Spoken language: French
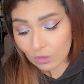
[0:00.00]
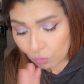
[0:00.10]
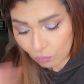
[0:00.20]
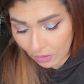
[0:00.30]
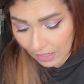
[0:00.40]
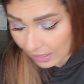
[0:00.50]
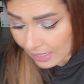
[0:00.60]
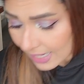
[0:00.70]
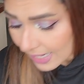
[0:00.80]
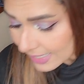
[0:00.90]
Donc voilà,
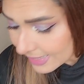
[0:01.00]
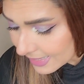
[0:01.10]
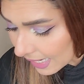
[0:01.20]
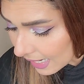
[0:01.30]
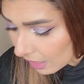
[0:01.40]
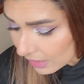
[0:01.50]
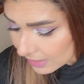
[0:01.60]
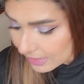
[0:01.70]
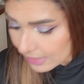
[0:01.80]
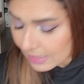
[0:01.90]
ça
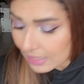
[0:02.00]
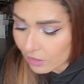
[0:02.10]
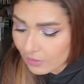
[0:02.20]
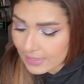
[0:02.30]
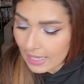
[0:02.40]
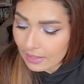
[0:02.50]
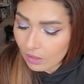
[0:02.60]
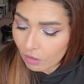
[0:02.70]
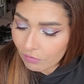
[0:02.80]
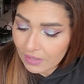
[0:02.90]
c'est ce qui concerne
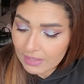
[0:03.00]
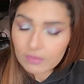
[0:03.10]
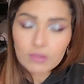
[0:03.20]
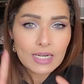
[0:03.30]
en fait